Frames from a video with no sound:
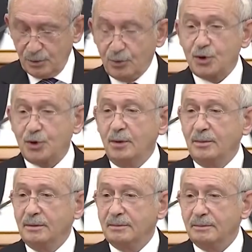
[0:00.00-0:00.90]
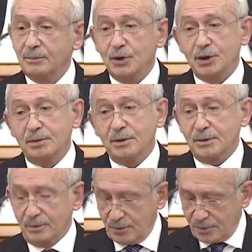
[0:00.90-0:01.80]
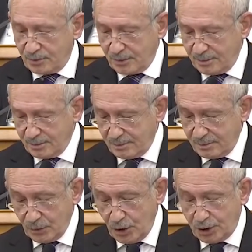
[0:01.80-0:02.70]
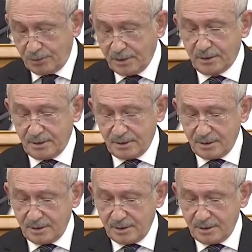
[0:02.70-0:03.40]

Düşüyor mu? Hiçbirisi düşmüyor. Hiçbirisi